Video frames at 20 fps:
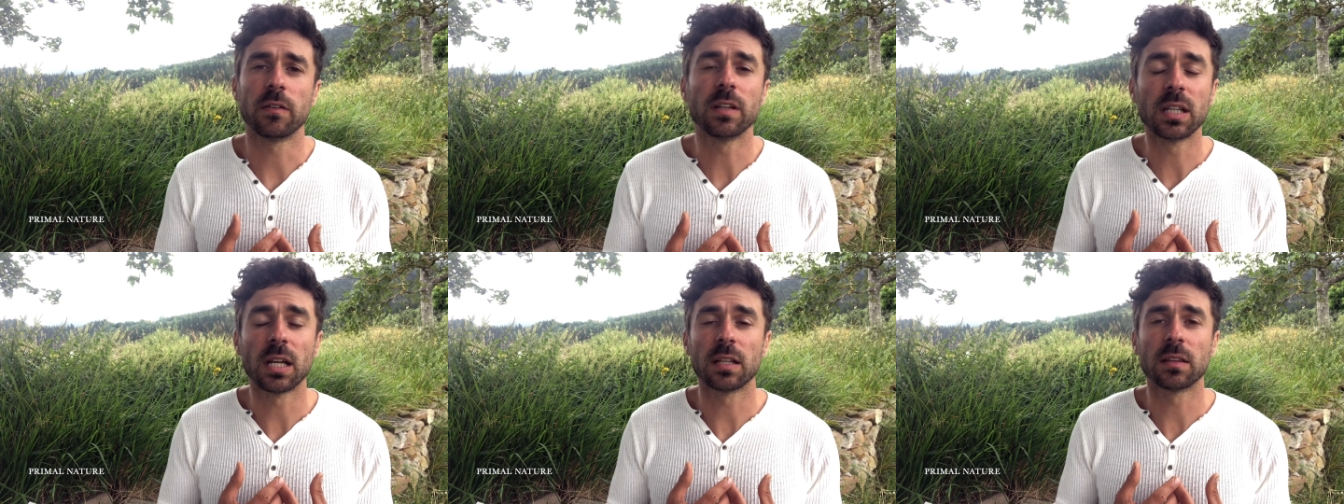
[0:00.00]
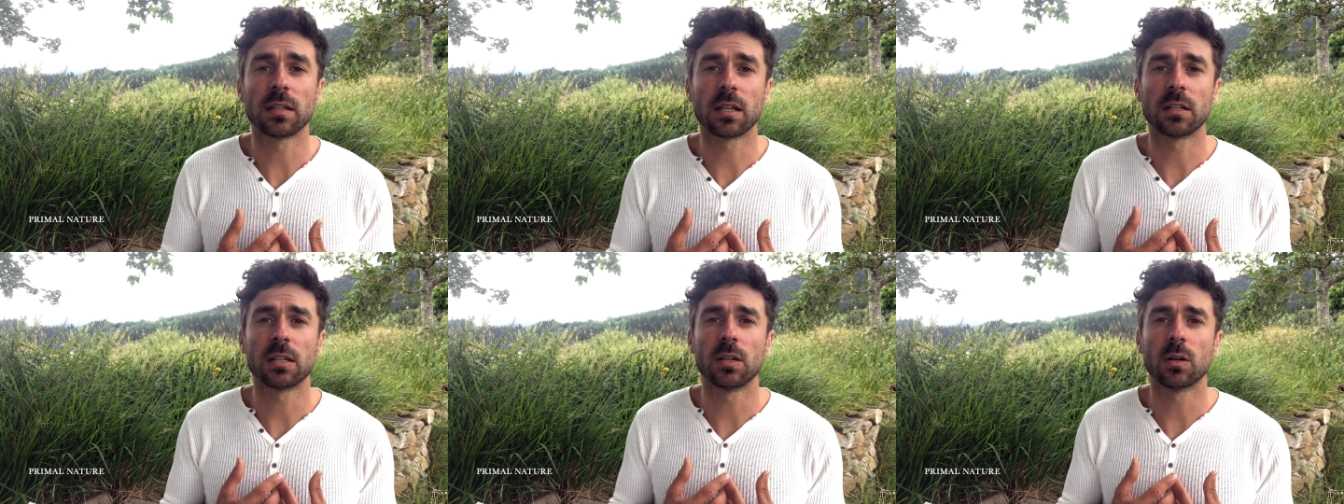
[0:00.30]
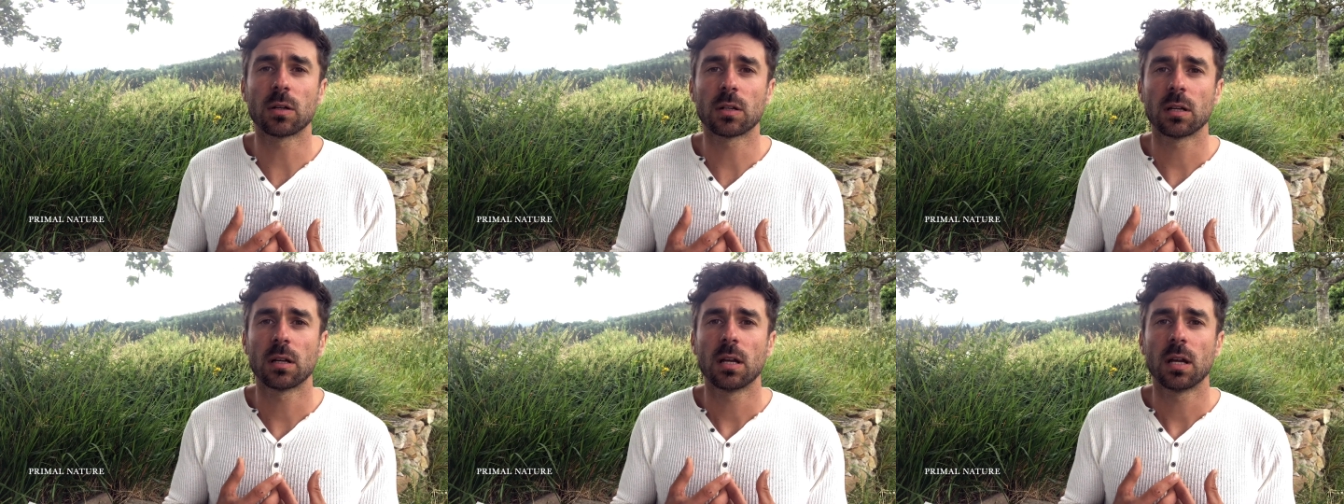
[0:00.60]
vida
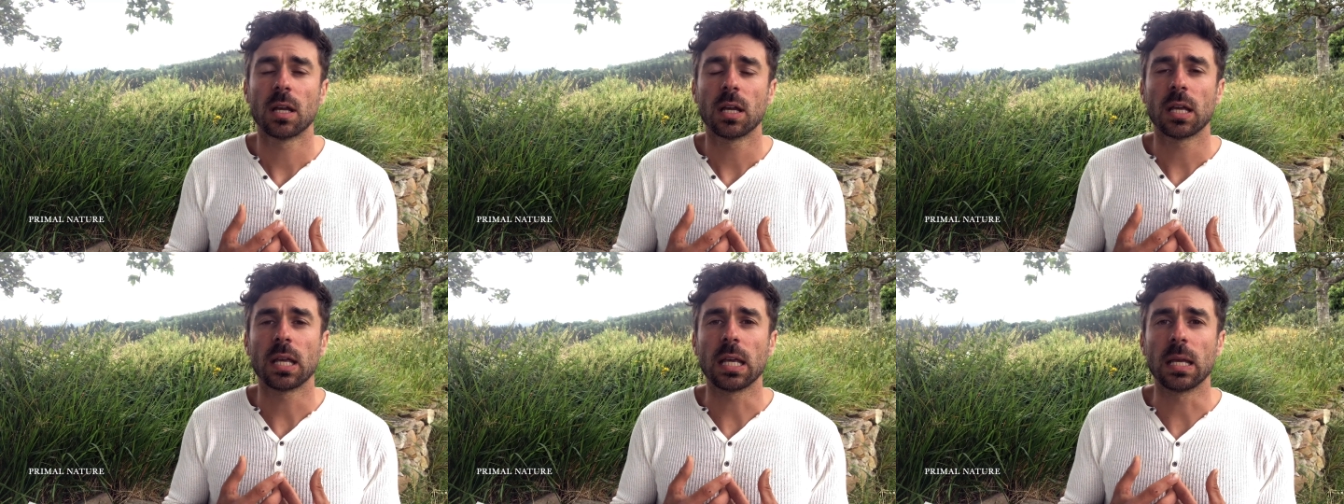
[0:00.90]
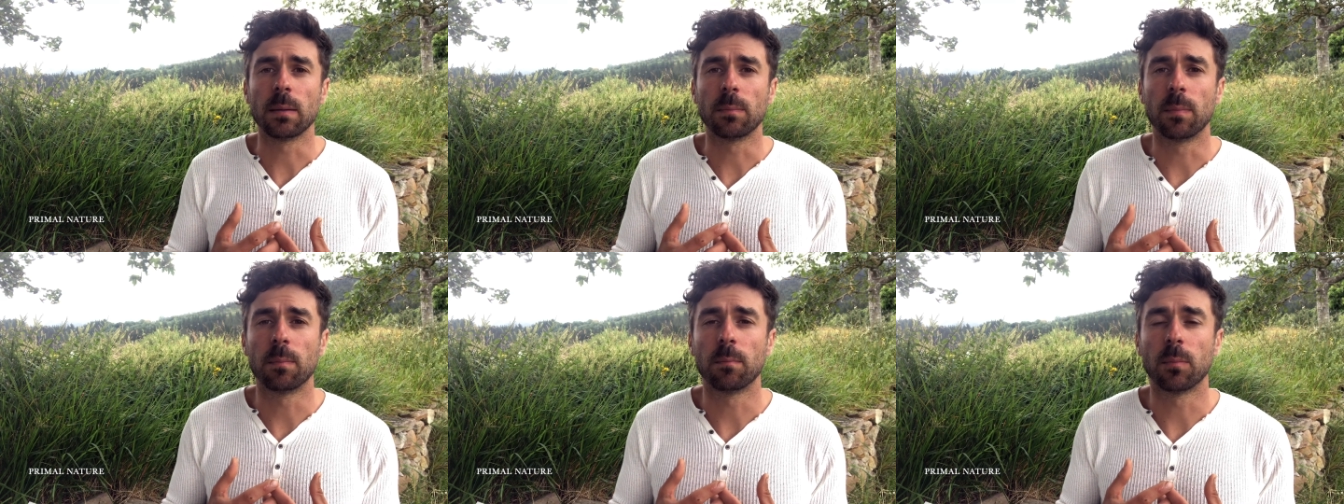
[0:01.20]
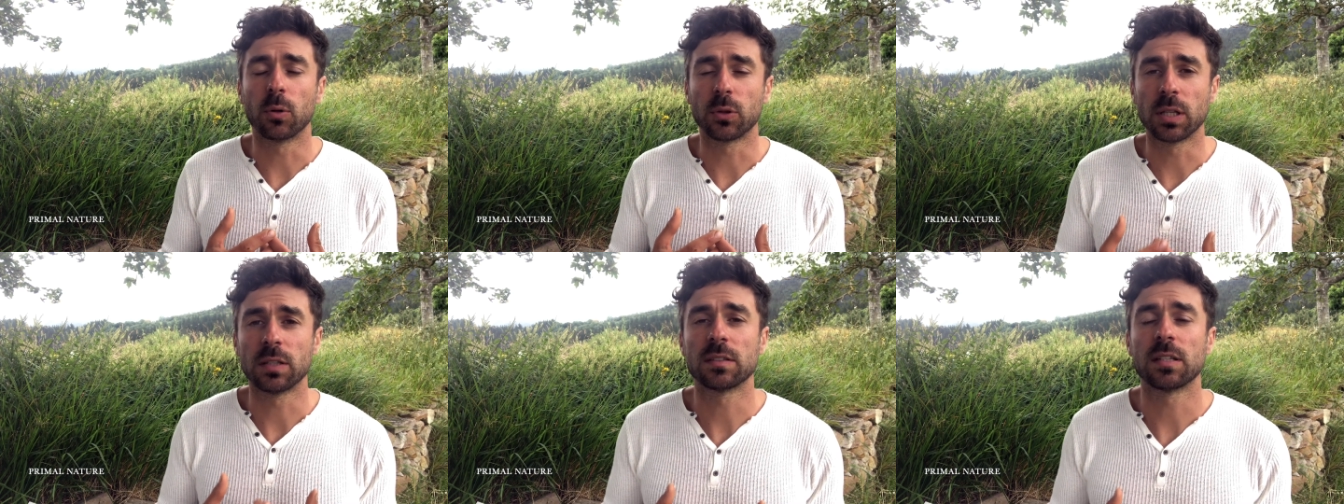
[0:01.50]
interior y
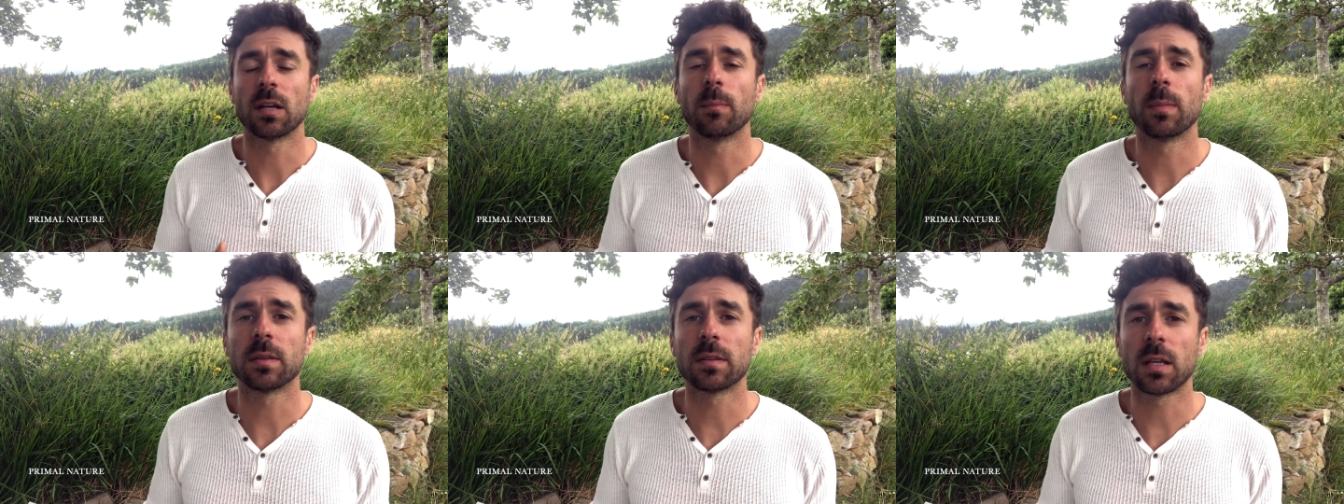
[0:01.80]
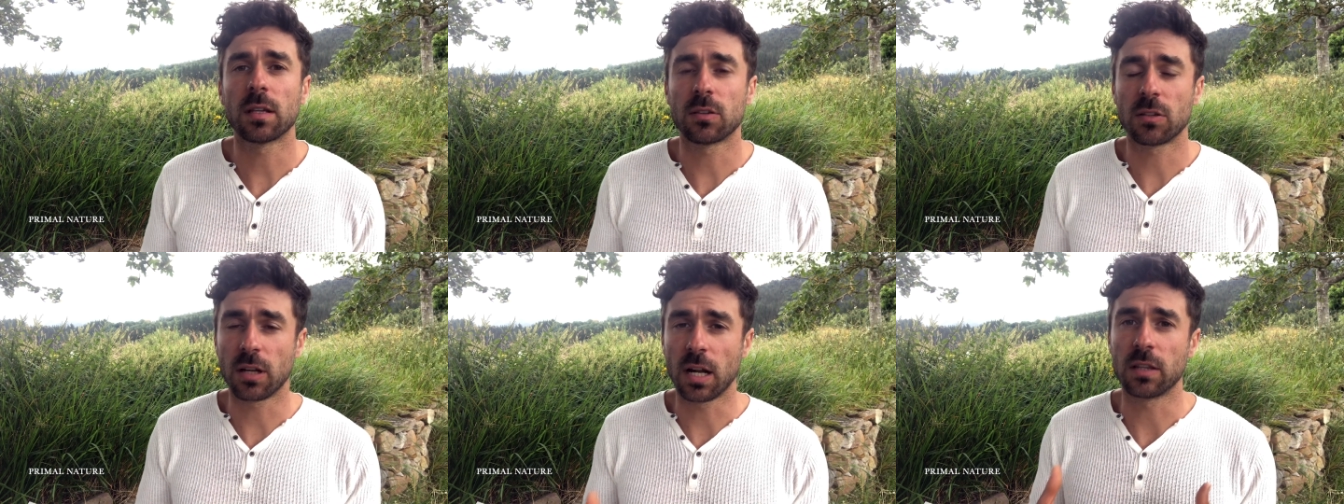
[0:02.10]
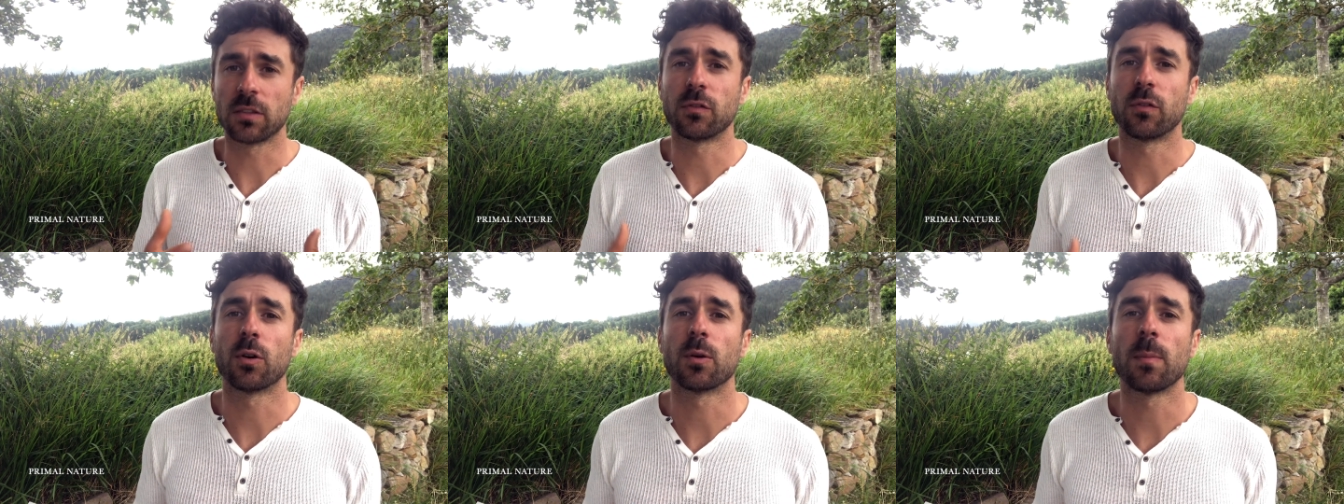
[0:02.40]
potencialmente
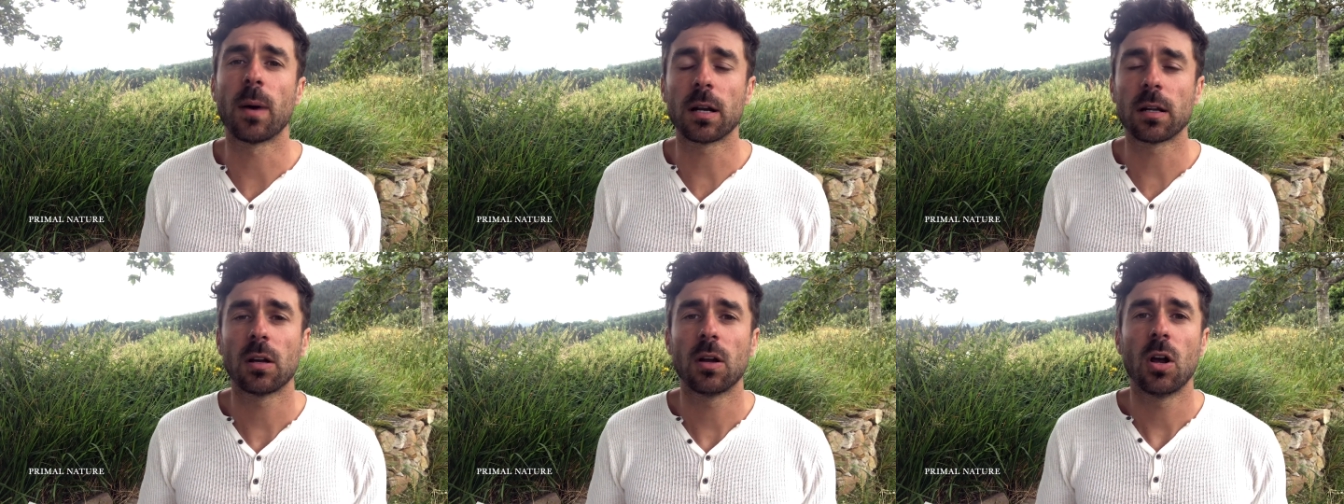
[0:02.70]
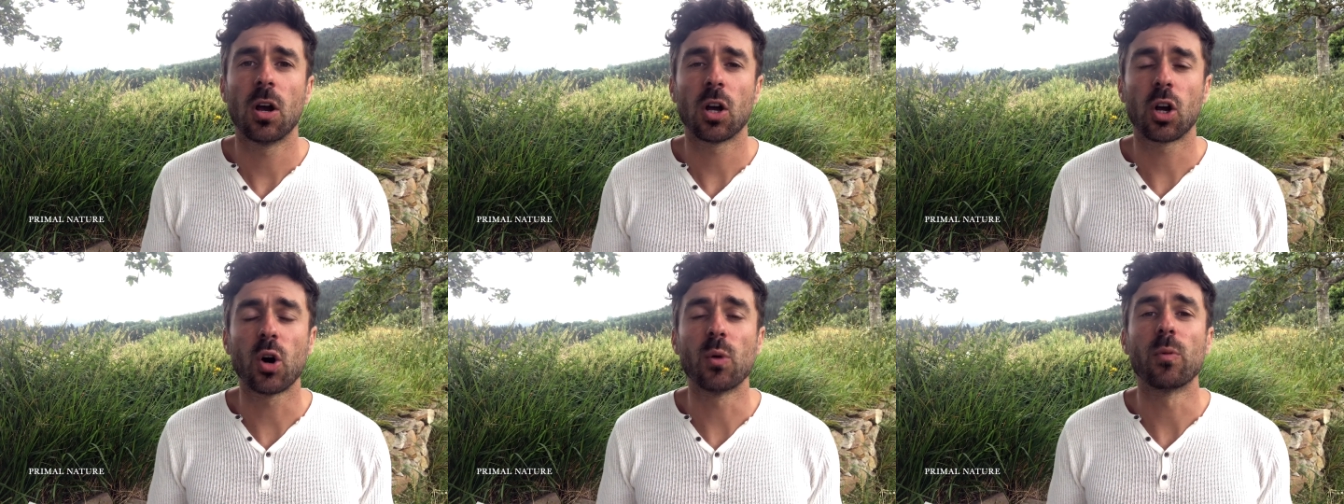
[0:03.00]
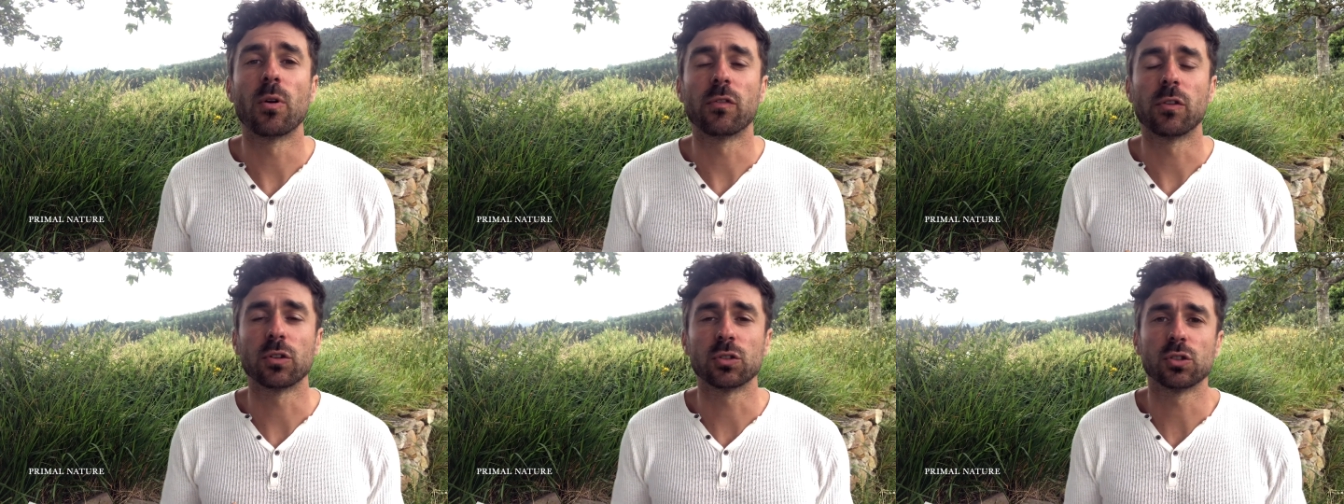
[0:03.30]
transformar
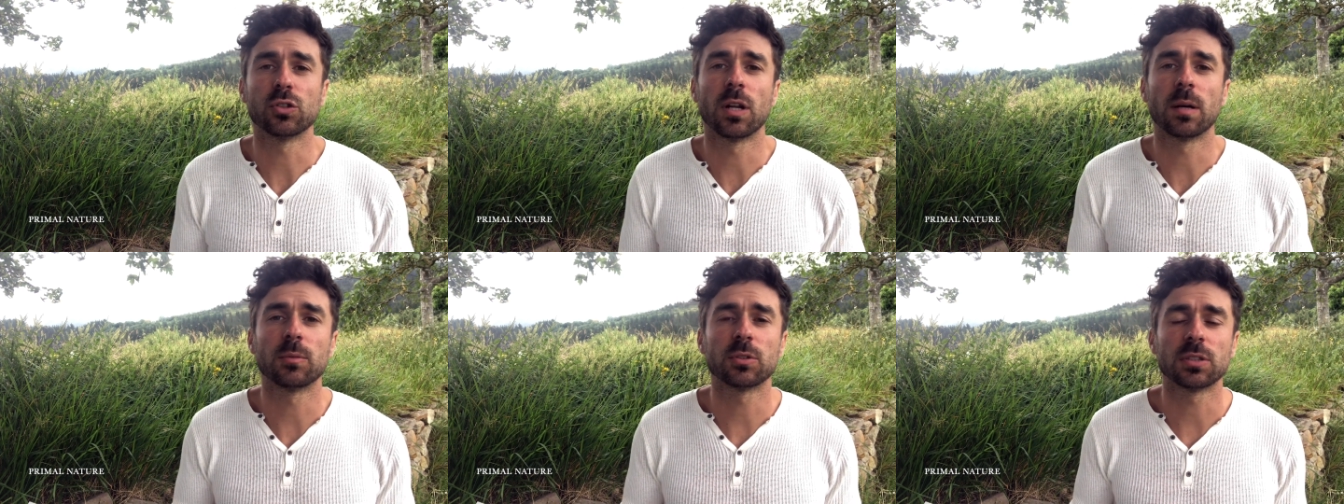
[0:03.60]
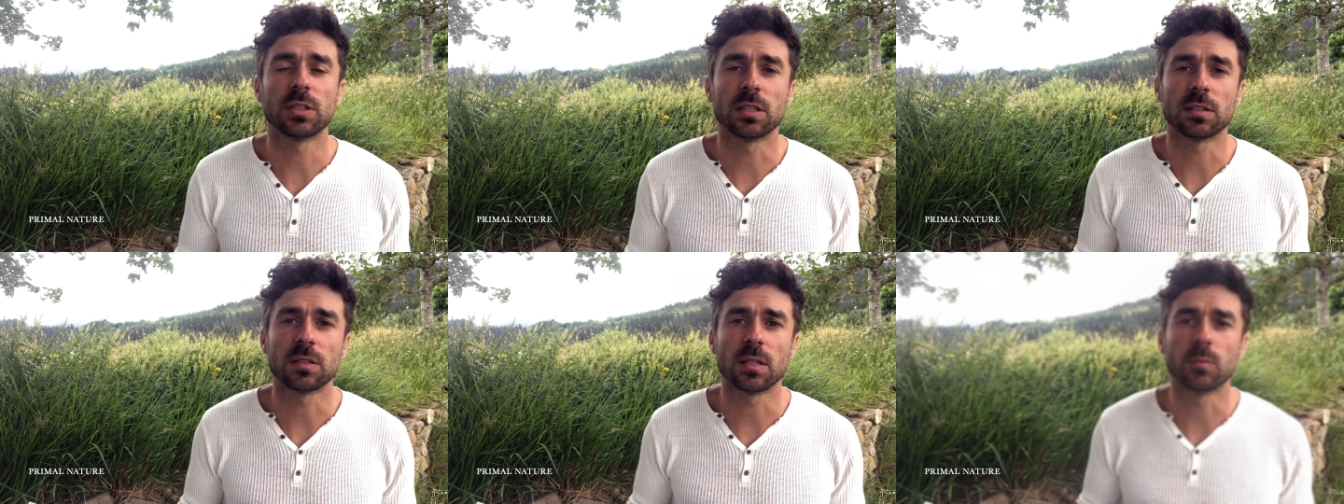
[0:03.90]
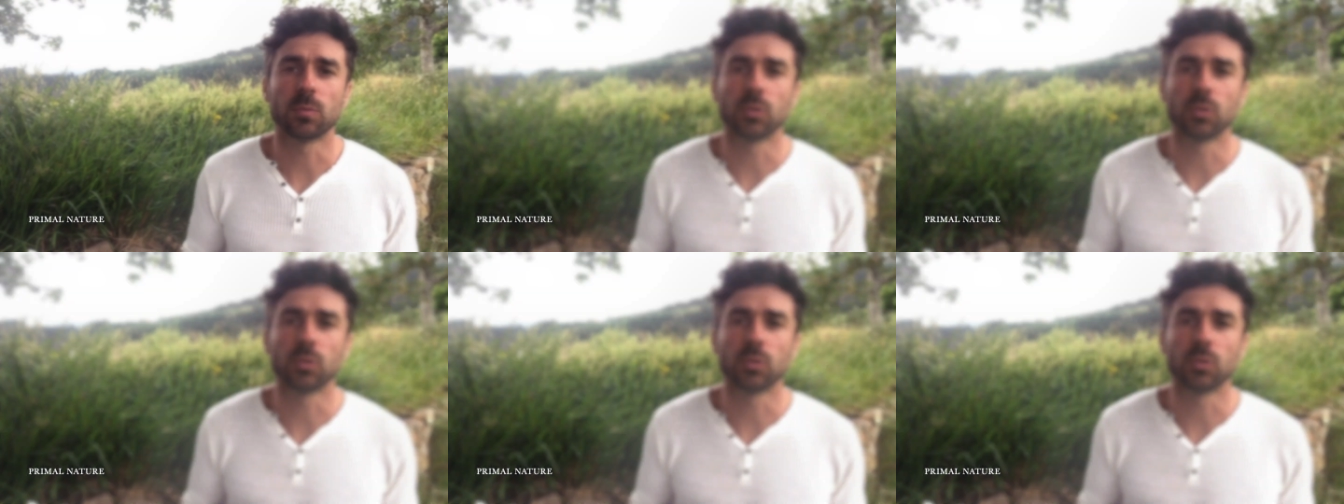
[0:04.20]
cómo funcionamos en este